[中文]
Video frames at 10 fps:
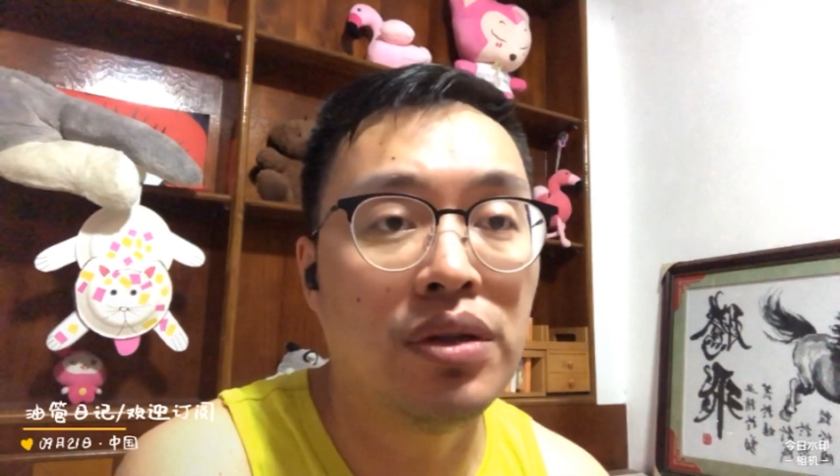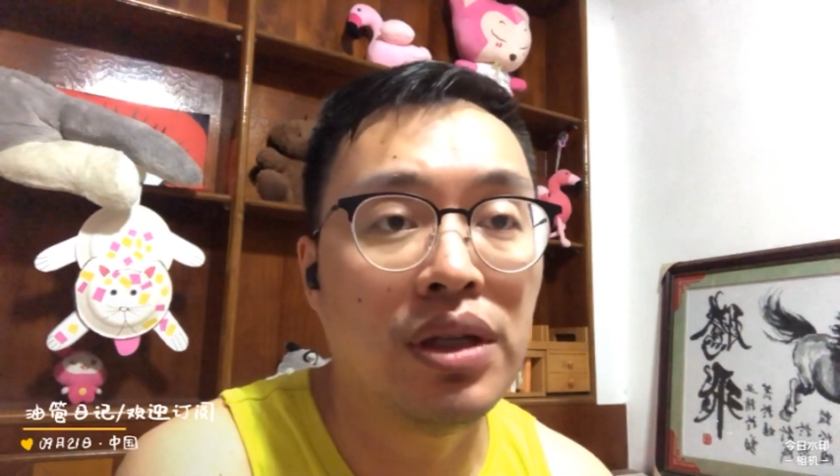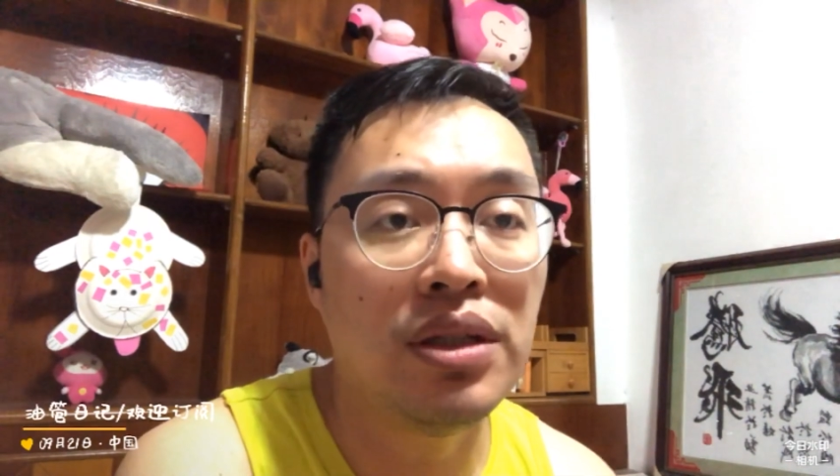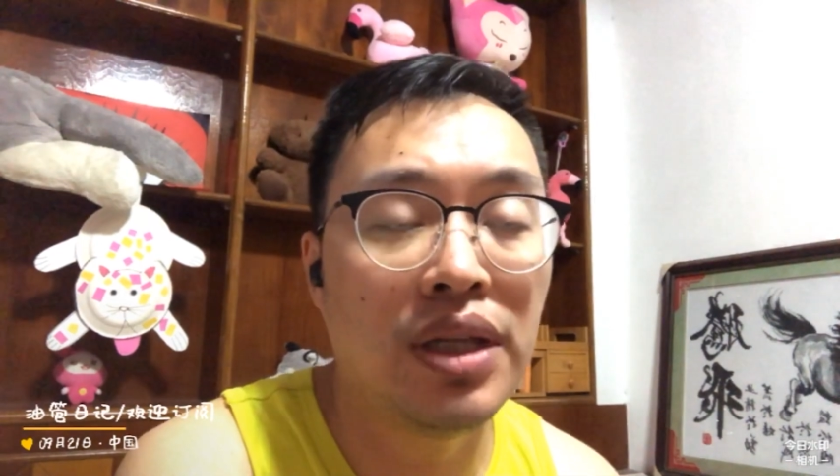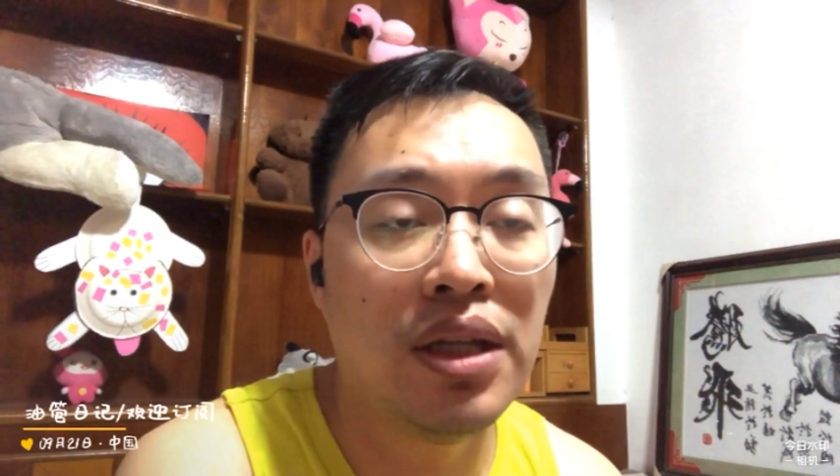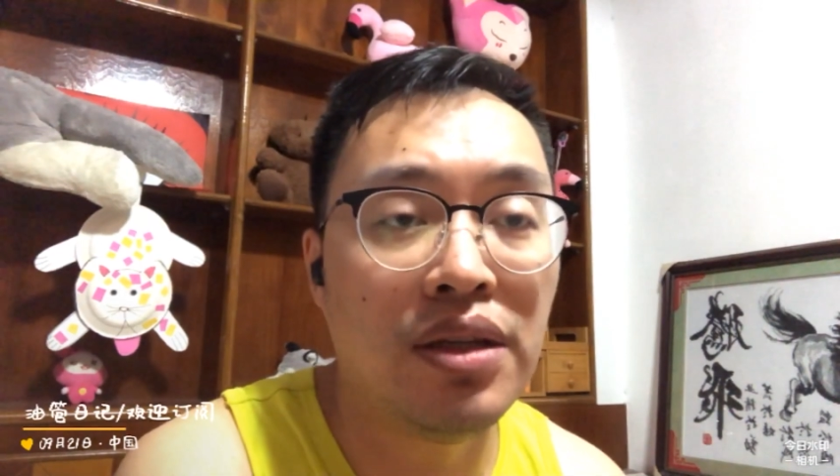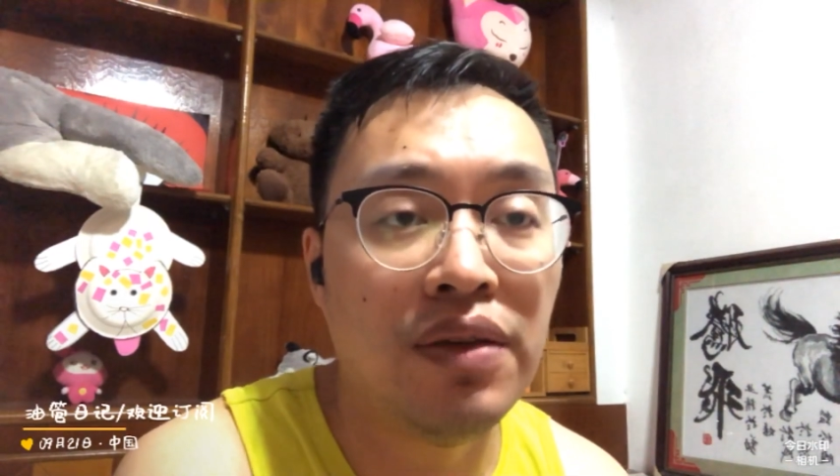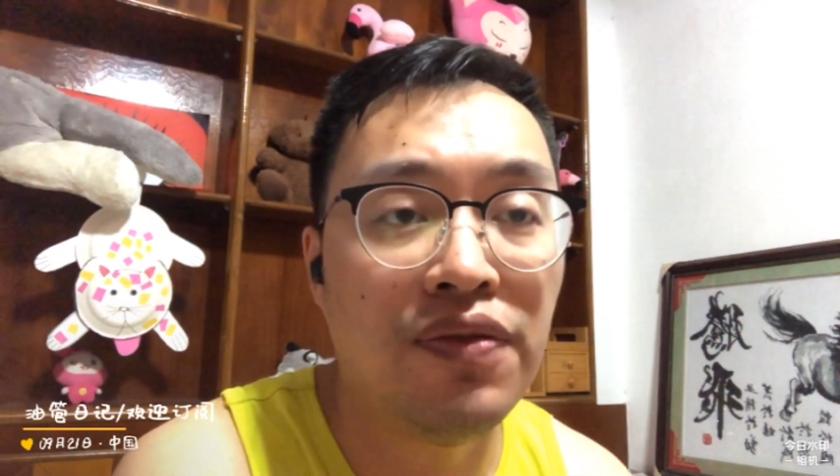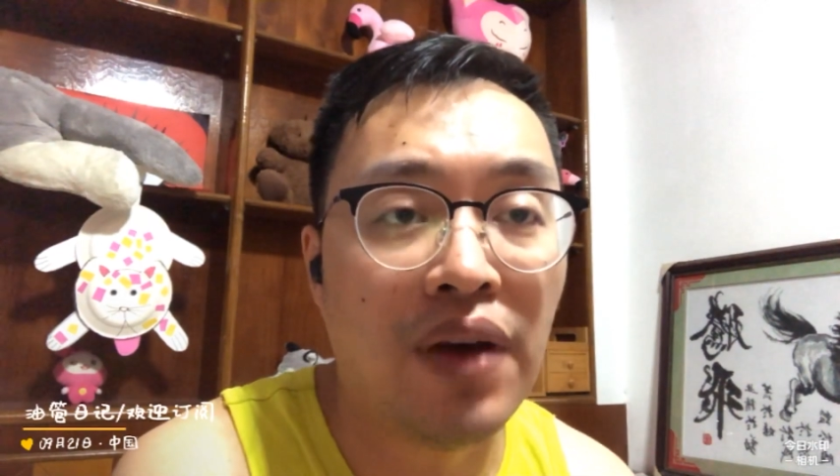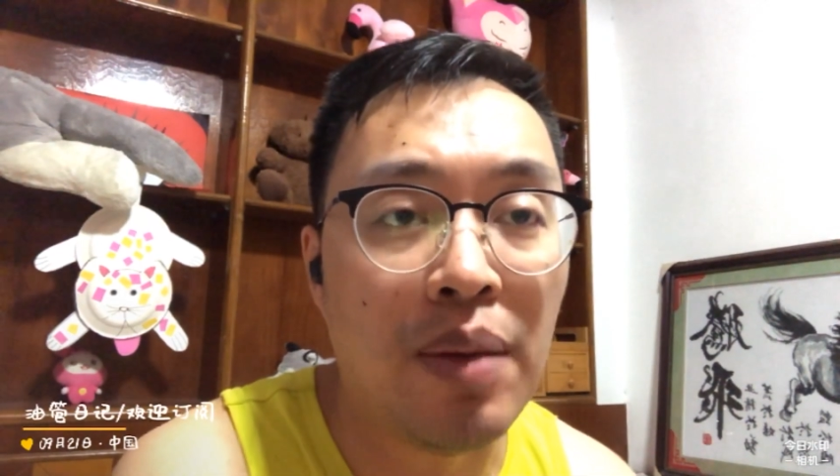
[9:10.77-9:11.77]
你现在你
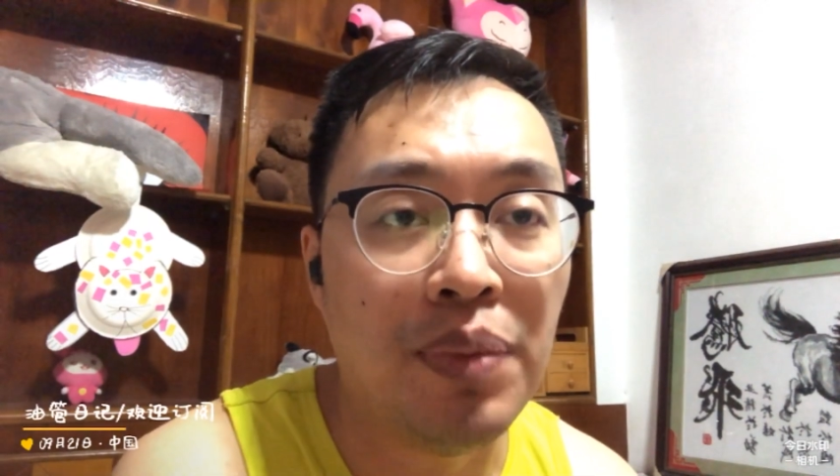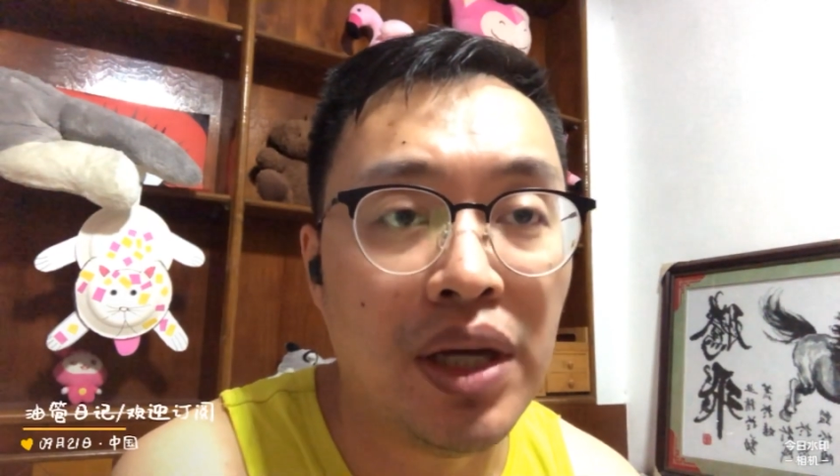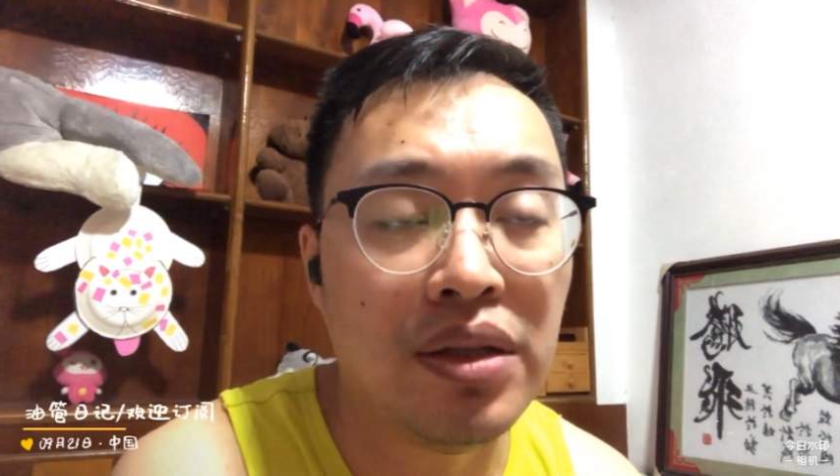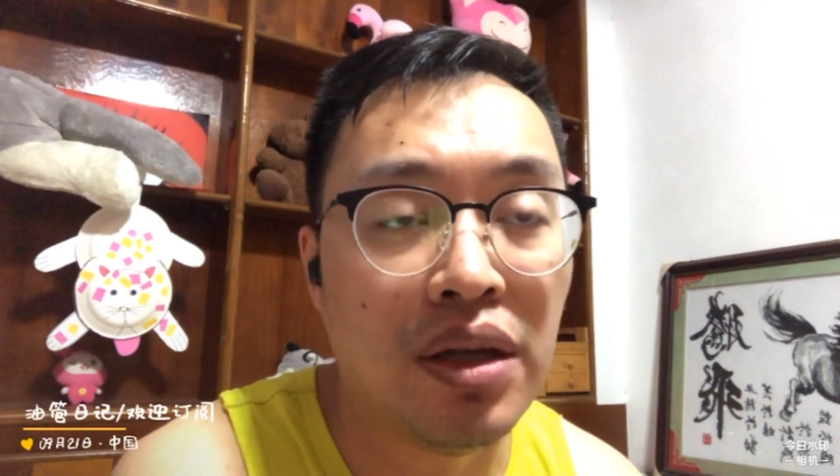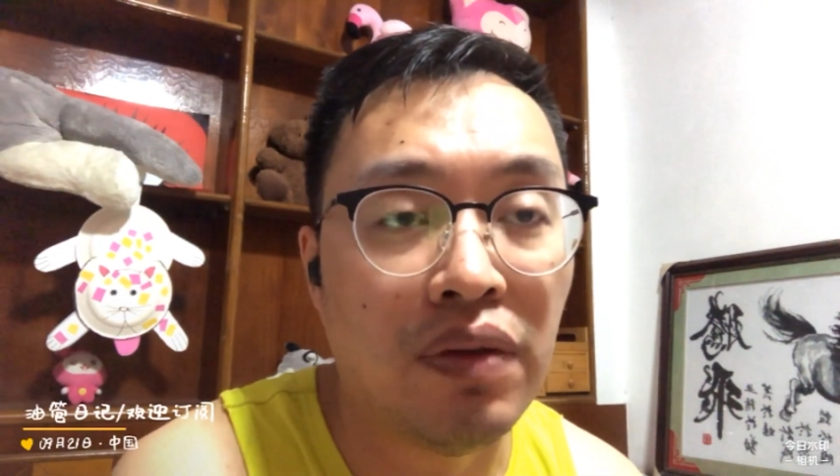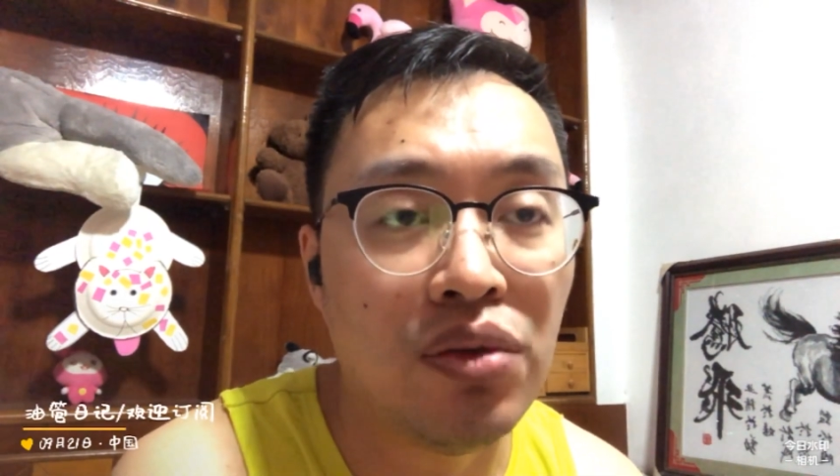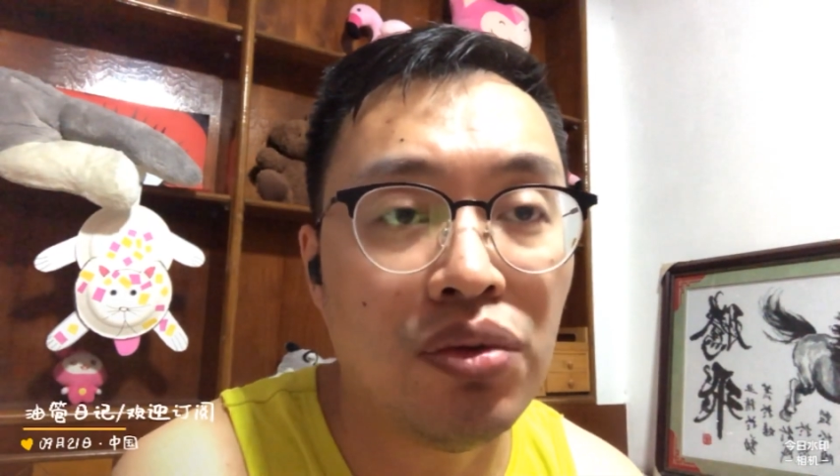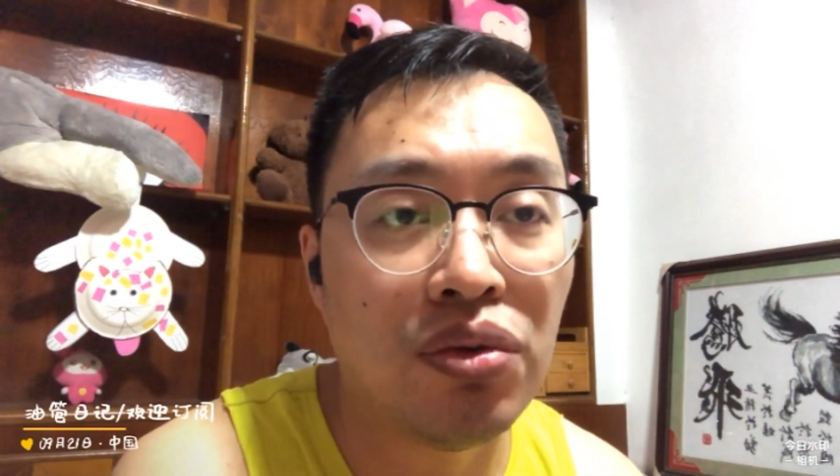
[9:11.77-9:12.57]
反被解放军